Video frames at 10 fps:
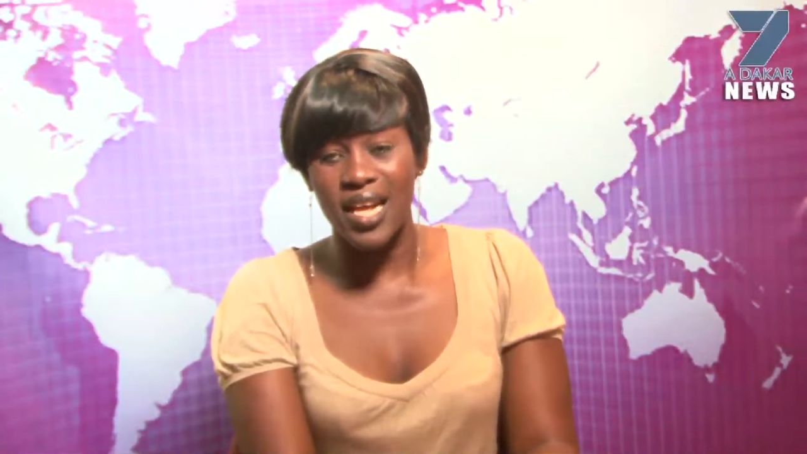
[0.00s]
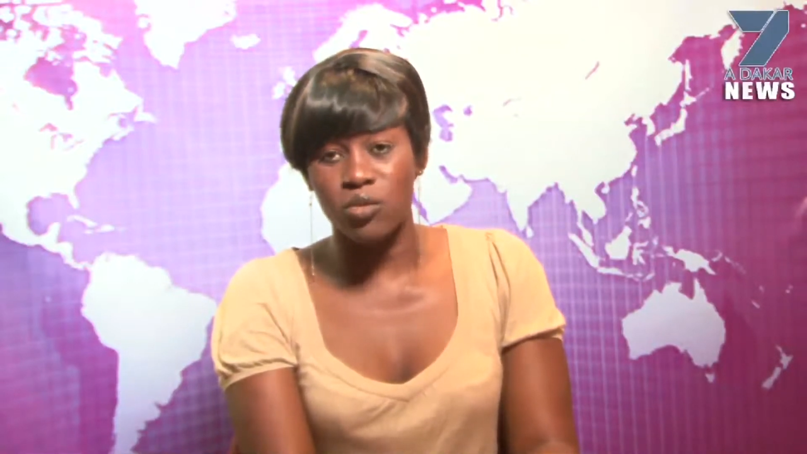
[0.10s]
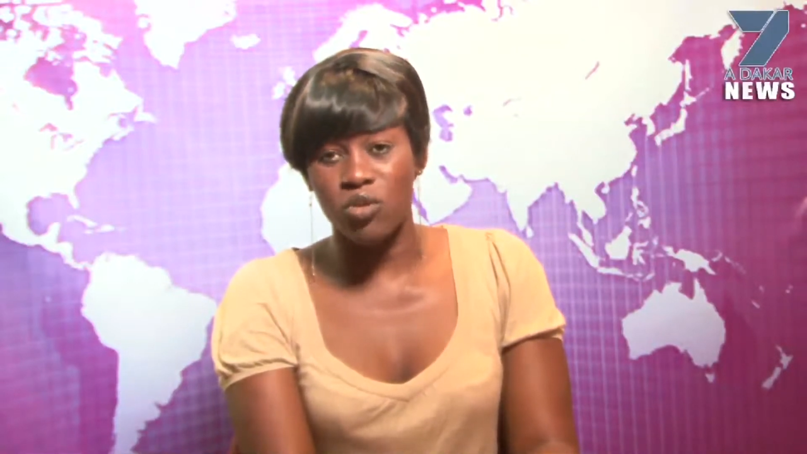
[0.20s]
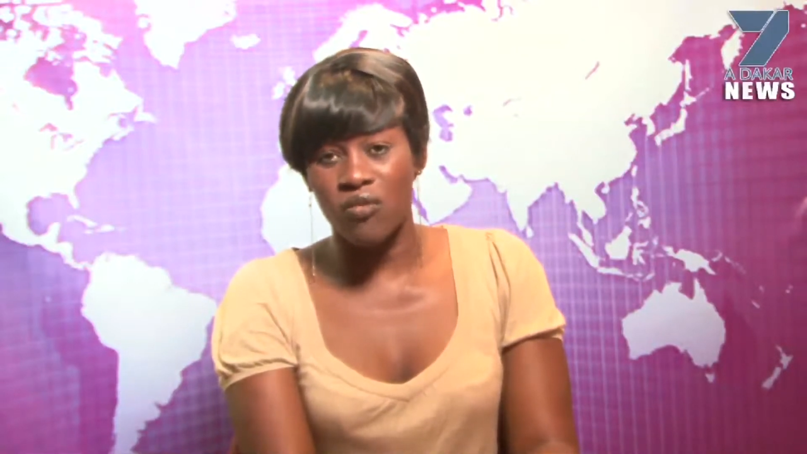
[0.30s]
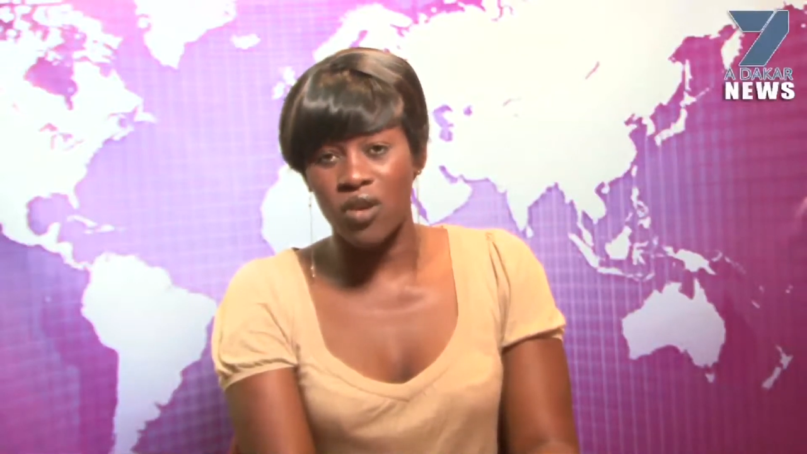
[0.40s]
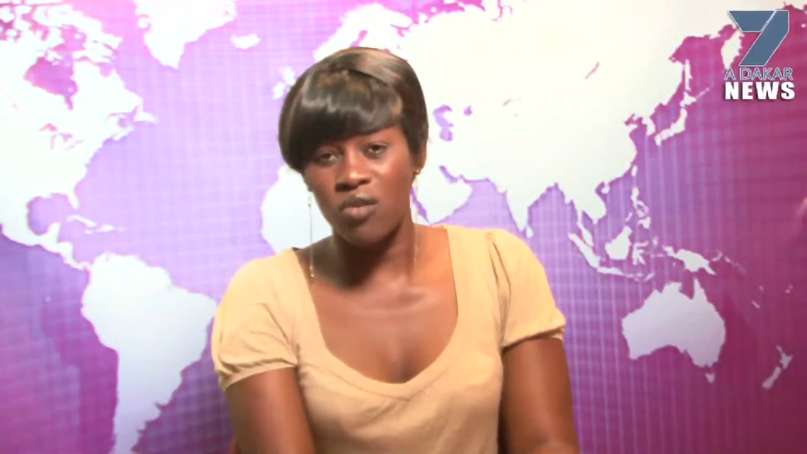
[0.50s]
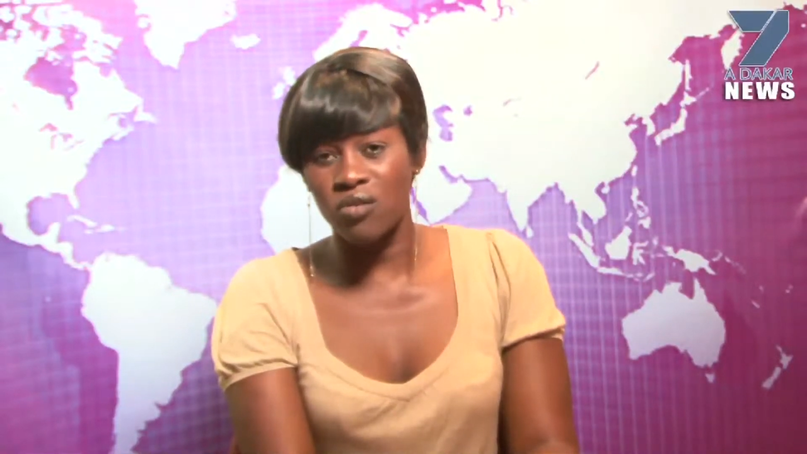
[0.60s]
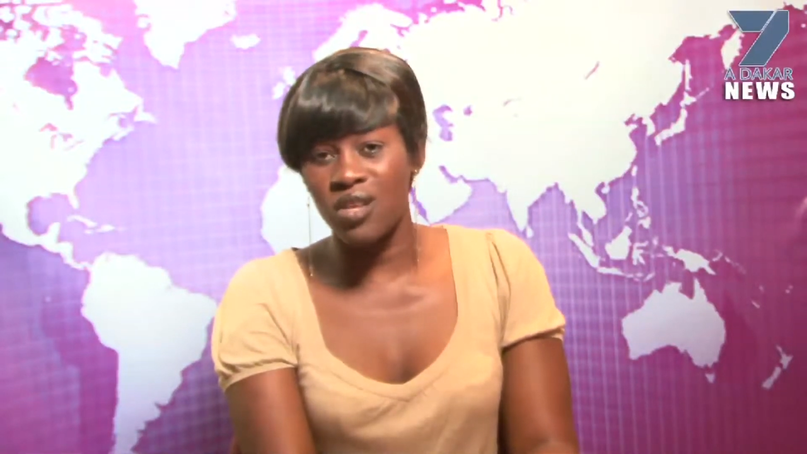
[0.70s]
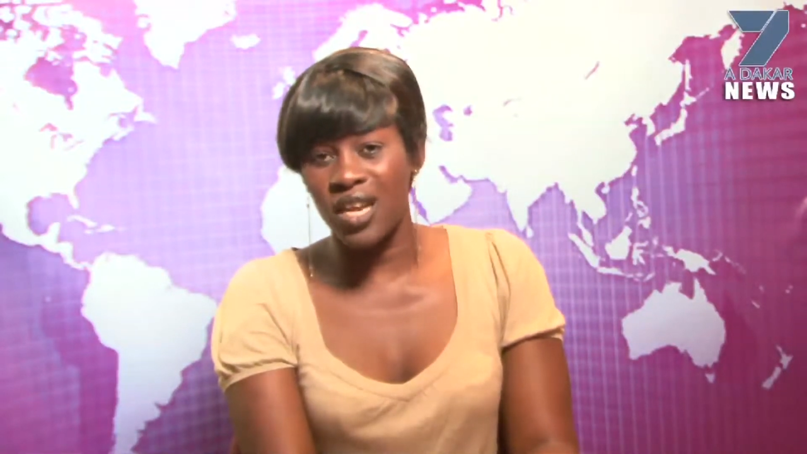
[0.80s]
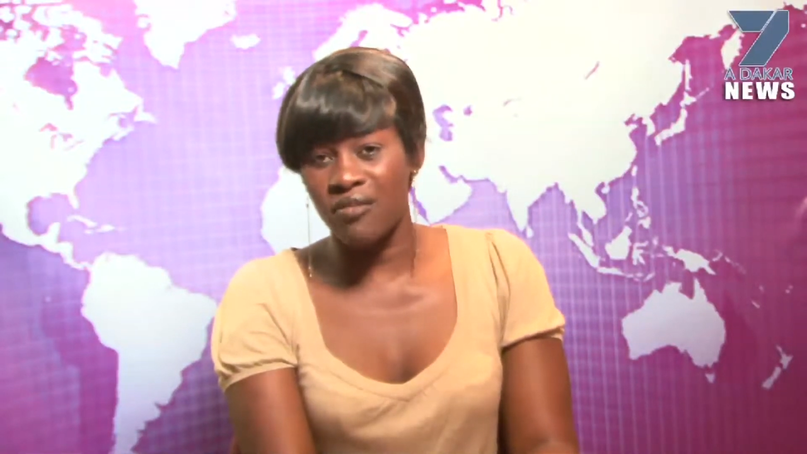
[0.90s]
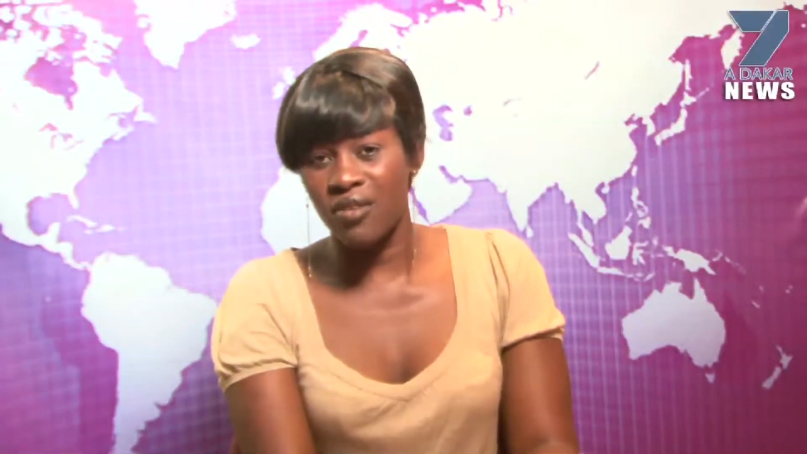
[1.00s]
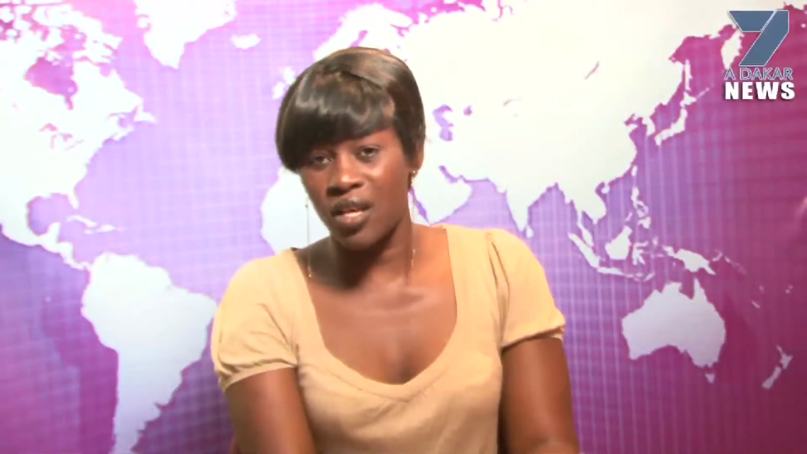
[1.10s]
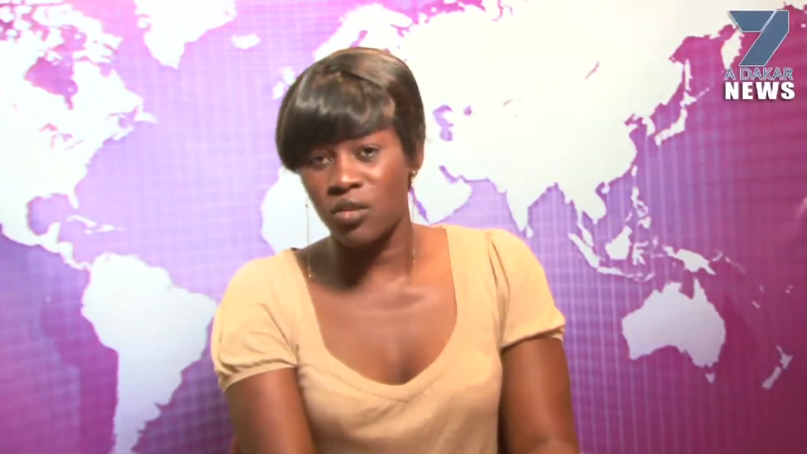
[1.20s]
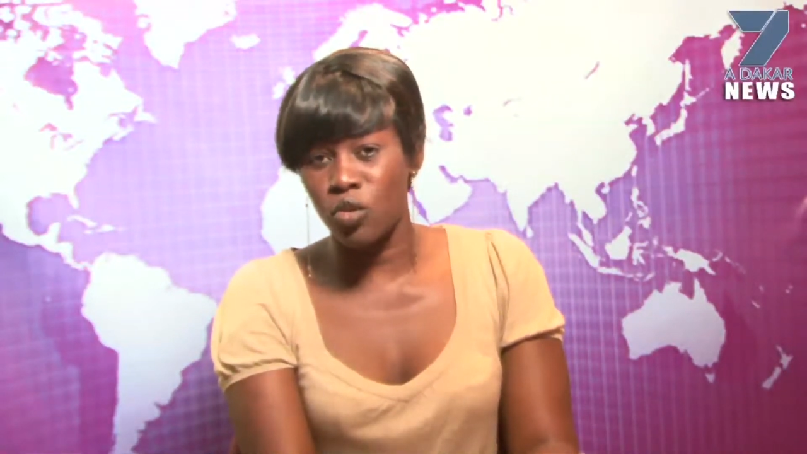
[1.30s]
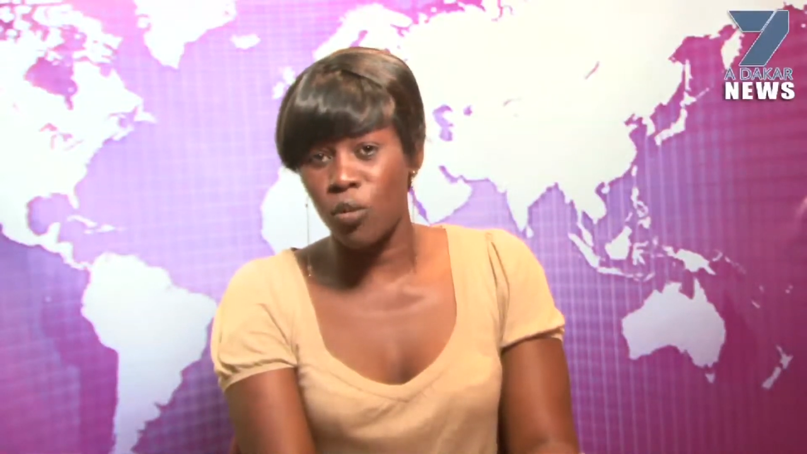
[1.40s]
et la surveillance de
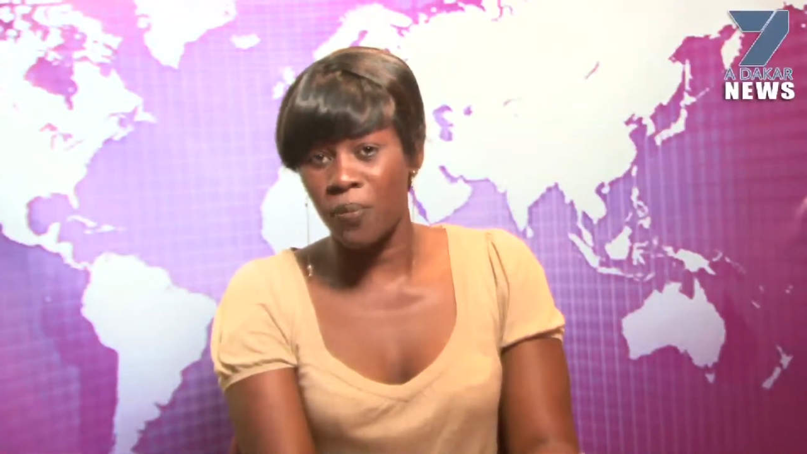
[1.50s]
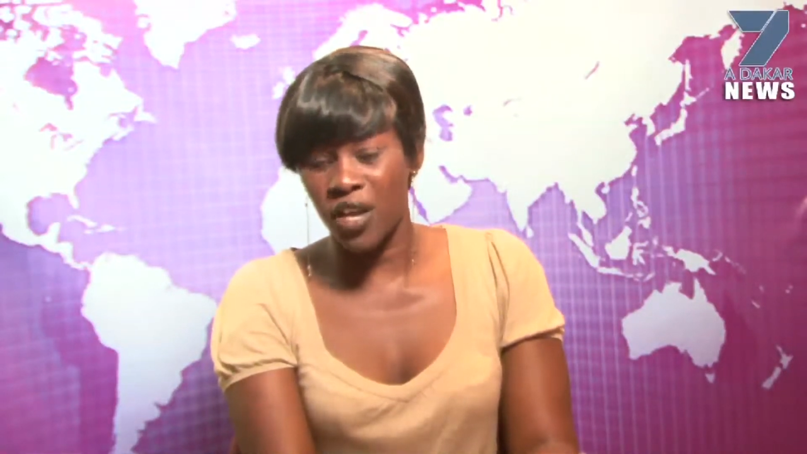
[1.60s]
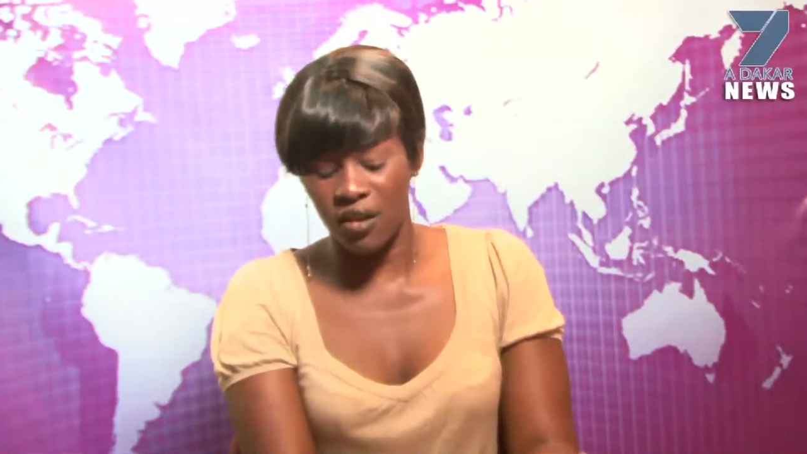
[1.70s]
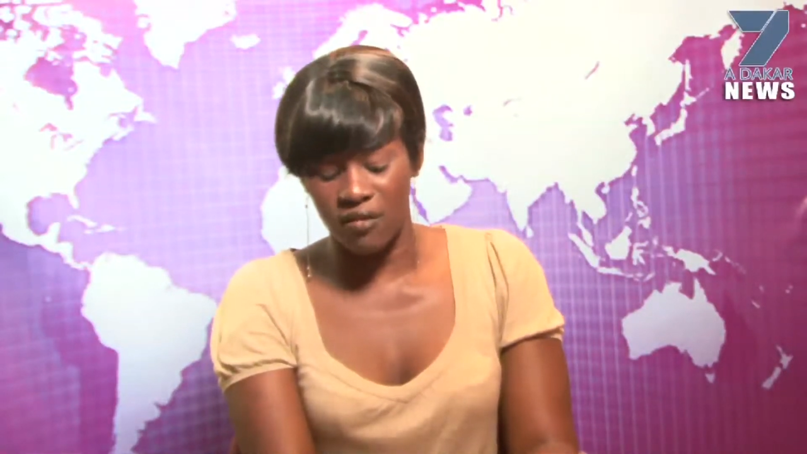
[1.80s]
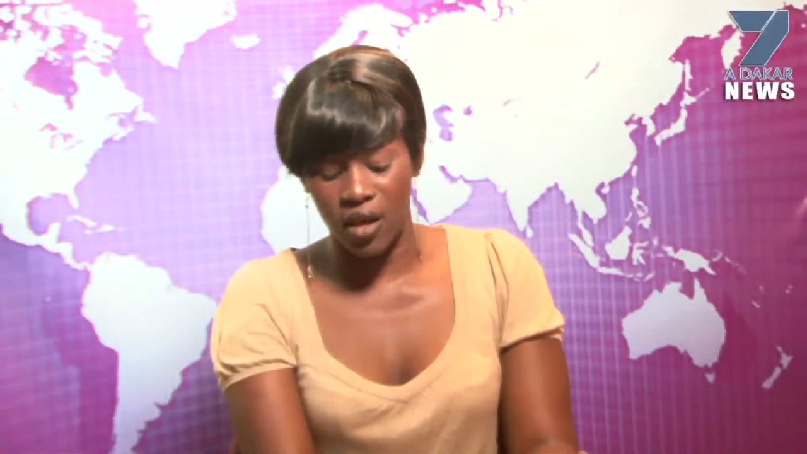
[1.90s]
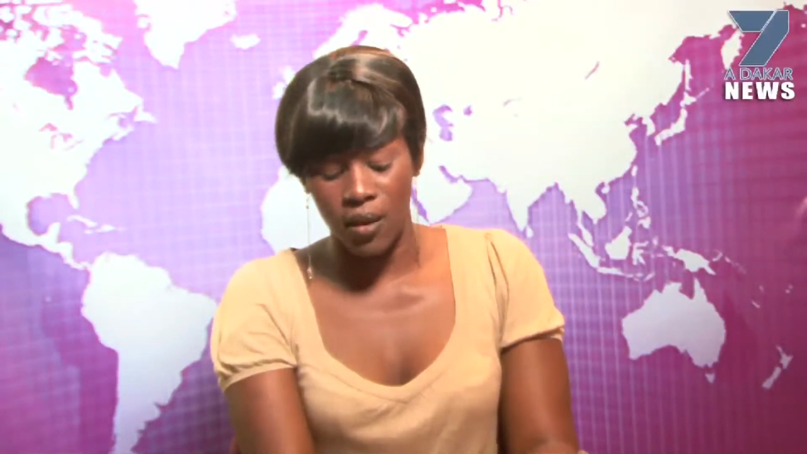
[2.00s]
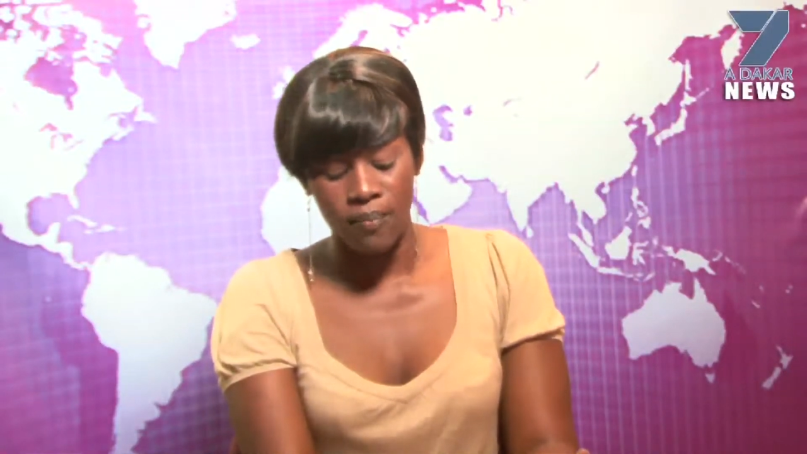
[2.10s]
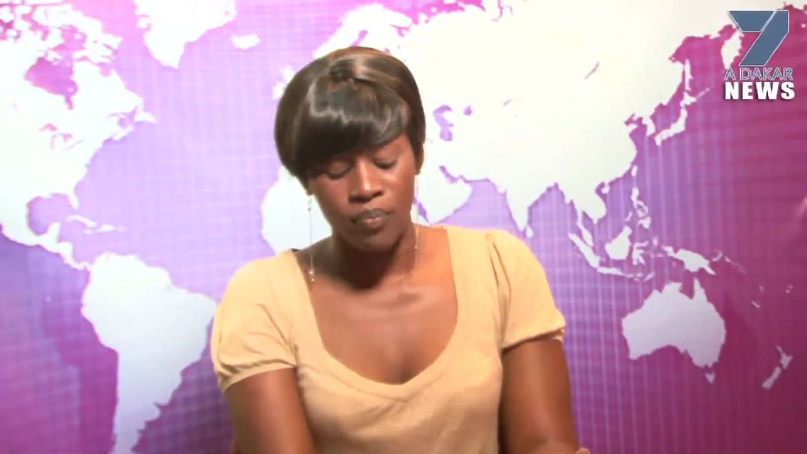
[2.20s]
l'aviation privée.